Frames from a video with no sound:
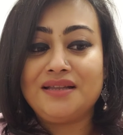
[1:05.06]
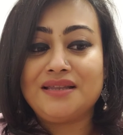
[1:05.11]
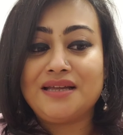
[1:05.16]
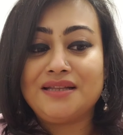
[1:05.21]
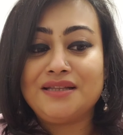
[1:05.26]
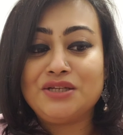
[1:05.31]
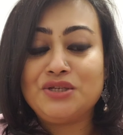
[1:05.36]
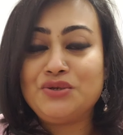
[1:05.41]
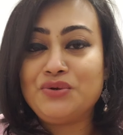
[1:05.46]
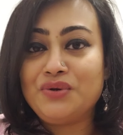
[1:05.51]

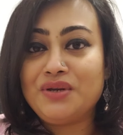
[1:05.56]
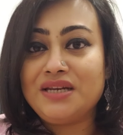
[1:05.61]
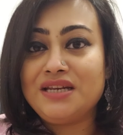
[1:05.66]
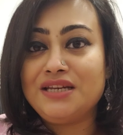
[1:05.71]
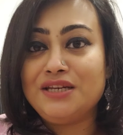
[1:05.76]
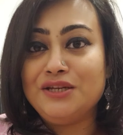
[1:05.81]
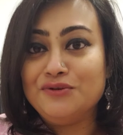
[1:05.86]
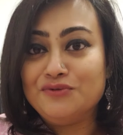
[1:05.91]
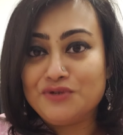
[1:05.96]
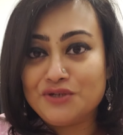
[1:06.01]
তাদের
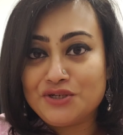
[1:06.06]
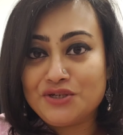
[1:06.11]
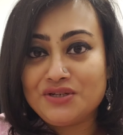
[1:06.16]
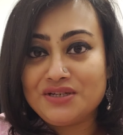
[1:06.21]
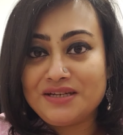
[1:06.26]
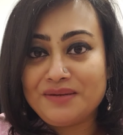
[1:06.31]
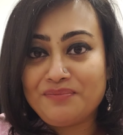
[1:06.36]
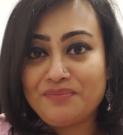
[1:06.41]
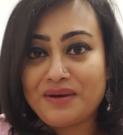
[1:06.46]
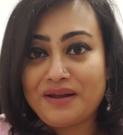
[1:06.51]
শরীরে নিউট্রিশন
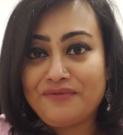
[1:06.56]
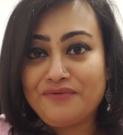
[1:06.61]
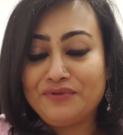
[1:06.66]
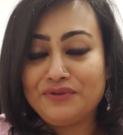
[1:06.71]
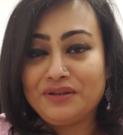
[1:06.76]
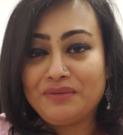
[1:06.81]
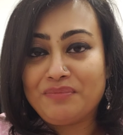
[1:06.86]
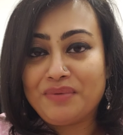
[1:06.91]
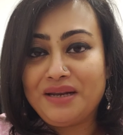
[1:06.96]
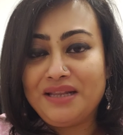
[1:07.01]
ডেপ্রাইভ
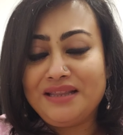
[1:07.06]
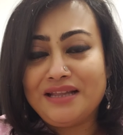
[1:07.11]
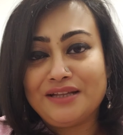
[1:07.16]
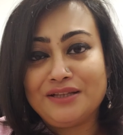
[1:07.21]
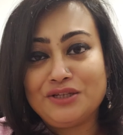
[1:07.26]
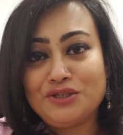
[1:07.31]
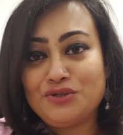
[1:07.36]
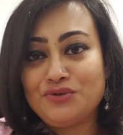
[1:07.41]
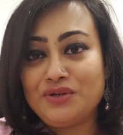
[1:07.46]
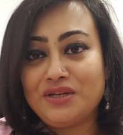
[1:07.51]
হতে পারে
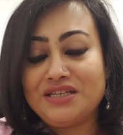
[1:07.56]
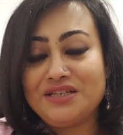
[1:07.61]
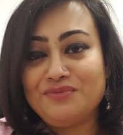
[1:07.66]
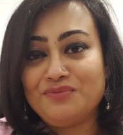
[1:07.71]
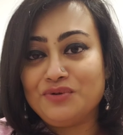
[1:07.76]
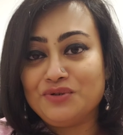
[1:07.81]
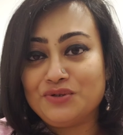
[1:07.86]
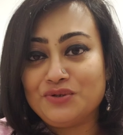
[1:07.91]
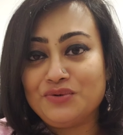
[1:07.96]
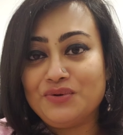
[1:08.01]
তাদের জন্য এটি
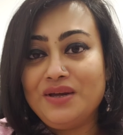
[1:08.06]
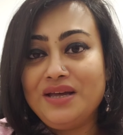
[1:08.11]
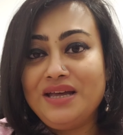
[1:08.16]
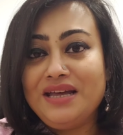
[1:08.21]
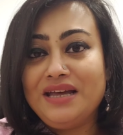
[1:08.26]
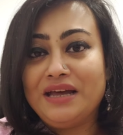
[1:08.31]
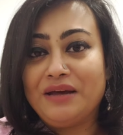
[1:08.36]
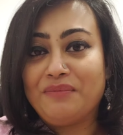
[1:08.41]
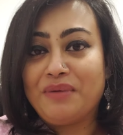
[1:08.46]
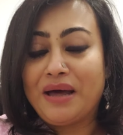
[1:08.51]
মোটো
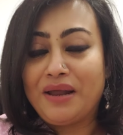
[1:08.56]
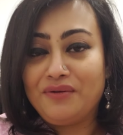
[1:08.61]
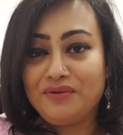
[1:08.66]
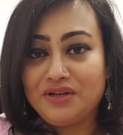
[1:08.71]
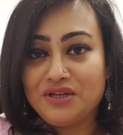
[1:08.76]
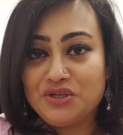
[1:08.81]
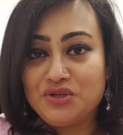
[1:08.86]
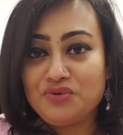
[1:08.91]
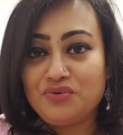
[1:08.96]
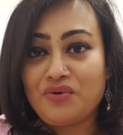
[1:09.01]
ভালো
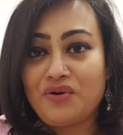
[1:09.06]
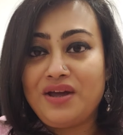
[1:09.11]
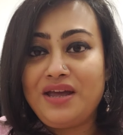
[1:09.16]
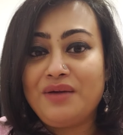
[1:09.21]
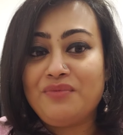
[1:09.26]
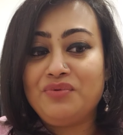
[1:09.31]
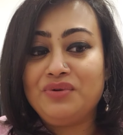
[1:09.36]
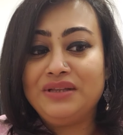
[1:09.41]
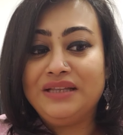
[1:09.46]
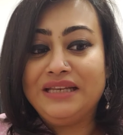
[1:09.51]
কিছু নয়
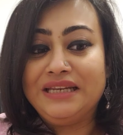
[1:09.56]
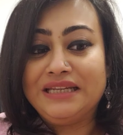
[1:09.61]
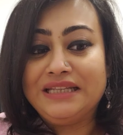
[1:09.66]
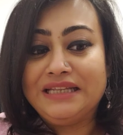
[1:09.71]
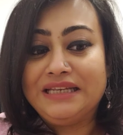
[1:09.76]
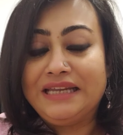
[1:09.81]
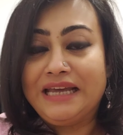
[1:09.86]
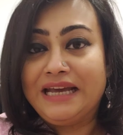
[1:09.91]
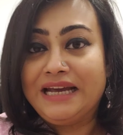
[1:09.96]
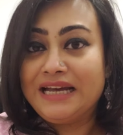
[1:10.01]
এবং দিনে
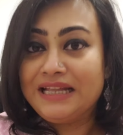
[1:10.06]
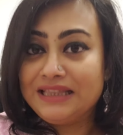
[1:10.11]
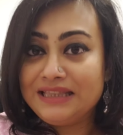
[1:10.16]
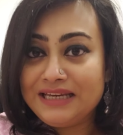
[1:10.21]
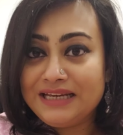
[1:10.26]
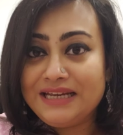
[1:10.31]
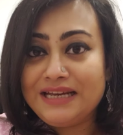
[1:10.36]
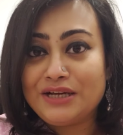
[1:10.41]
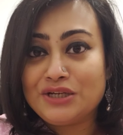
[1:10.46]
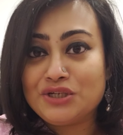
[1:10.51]
দিনে এখান
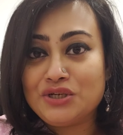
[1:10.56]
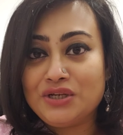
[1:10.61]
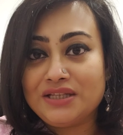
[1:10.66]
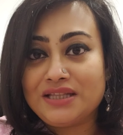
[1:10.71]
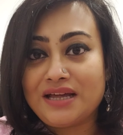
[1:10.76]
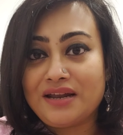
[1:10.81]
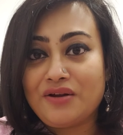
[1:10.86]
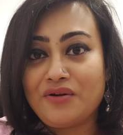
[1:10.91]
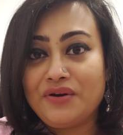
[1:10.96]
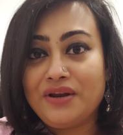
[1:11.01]
থেকে আসলে
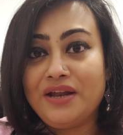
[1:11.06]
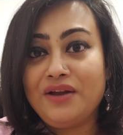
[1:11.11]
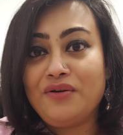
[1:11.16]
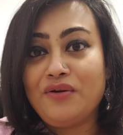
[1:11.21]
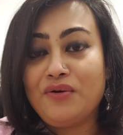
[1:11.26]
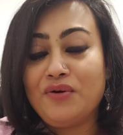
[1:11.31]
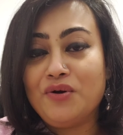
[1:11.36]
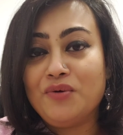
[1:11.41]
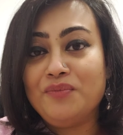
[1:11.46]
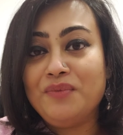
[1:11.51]
তারা অনেক
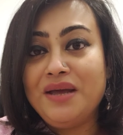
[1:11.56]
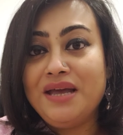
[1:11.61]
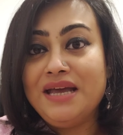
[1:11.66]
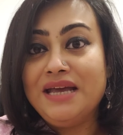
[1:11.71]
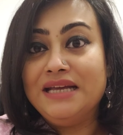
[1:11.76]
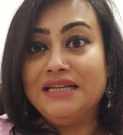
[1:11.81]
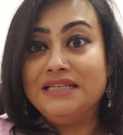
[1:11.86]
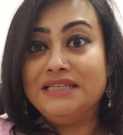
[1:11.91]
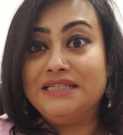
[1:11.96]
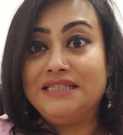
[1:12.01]
রকম
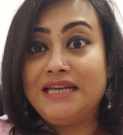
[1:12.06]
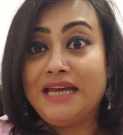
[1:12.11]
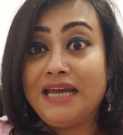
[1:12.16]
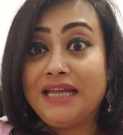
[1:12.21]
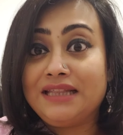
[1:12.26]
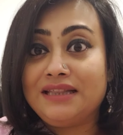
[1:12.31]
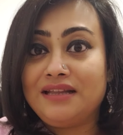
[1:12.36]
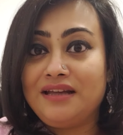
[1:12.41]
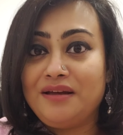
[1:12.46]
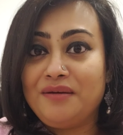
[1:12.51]

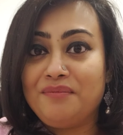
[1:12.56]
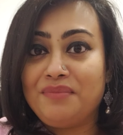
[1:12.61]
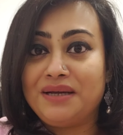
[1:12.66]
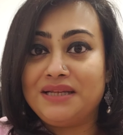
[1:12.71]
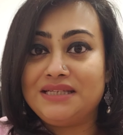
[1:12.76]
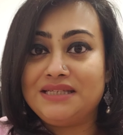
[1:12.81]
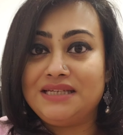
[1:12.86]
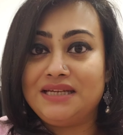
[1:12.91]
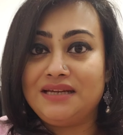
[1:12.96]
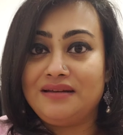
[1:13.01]
জেদ বা
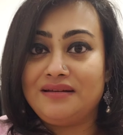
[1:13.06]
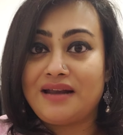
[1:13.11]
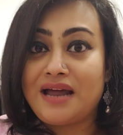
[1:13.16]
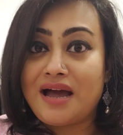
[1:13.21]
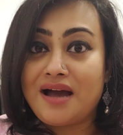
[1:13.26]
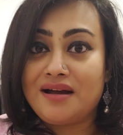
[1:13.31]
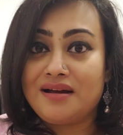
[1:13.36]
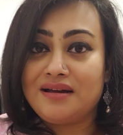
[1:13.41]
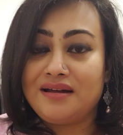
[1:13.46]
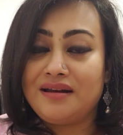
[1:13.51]

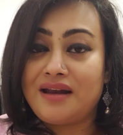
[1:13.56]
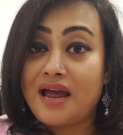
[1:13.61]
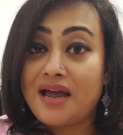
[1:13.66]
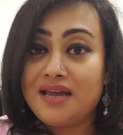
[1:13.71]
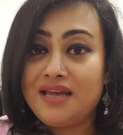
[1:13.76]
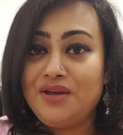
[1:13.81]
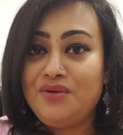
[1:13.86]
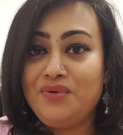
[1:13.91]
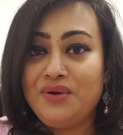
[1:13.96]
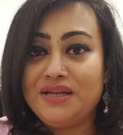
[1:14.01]
রাগ
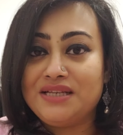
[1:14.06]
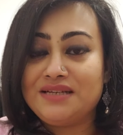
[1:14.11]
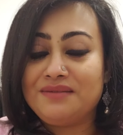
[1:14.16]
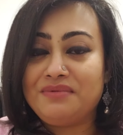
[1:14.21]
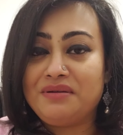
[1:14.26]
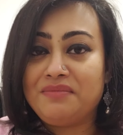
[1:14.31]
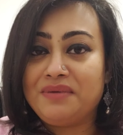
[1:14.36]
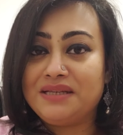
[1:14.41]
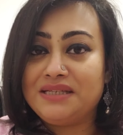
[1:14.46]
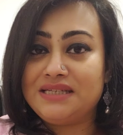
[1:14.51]
রাগি হয়ে
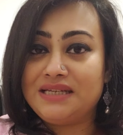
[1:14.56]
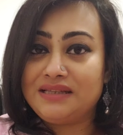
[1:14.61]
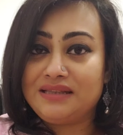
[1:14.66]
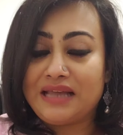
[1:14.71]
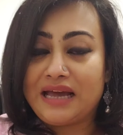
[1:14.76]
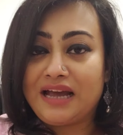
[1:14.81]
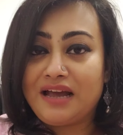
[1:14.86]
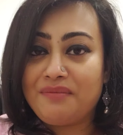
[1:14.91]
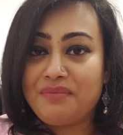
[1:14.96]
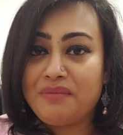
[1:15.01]
যাবে বা জেদ
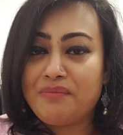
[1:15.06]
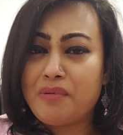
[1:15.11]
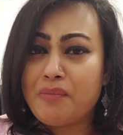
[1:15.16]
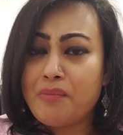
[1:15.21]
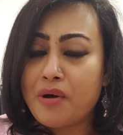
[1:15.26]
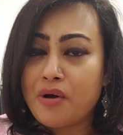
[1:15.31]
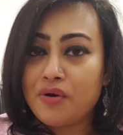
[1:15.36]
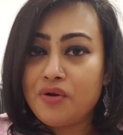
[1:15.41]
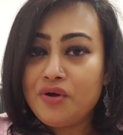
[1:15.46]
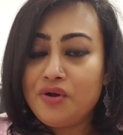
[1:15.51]
দেখাবে বা
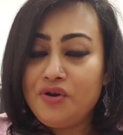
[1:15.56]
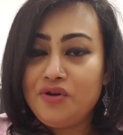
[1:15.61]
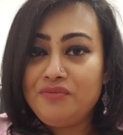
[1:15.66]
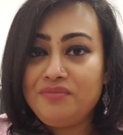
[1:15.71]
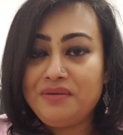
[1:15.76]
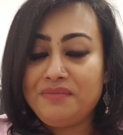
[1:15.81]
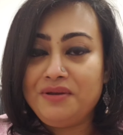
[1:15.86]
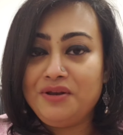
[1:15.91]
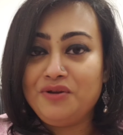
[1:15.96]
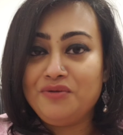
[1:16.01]
বড় হলো
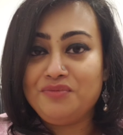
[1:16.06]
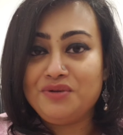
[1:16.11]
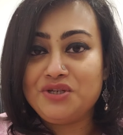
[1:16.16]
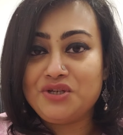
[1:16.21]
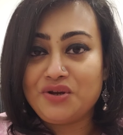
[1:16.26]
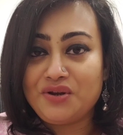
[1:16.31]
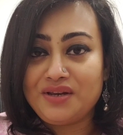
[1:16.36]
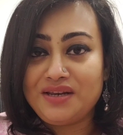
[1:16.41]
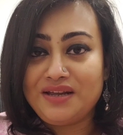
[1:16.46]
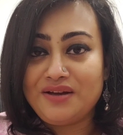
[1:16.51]
বিভিন্ন
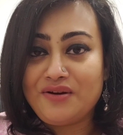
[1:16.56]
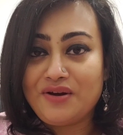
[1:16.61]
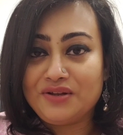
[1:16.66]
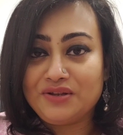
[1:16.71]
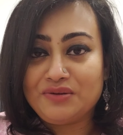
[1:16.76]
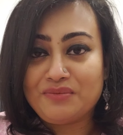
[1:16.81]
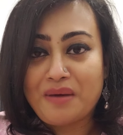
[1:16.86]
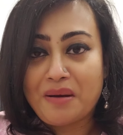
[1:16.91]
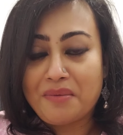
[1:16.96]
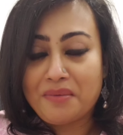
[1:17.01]
বিষয় নিয়ে
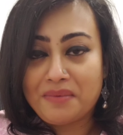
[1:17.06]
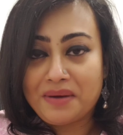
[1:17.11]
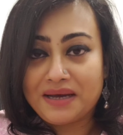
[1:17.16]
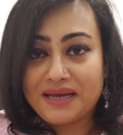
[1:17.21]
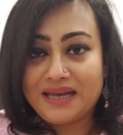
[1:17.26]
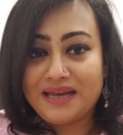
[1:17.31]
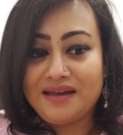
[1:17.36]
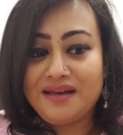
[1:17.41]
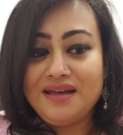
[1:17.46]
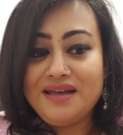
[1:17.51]
হয়তো বাবা
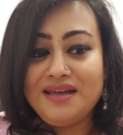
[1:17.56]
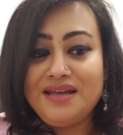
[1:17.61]
মাকে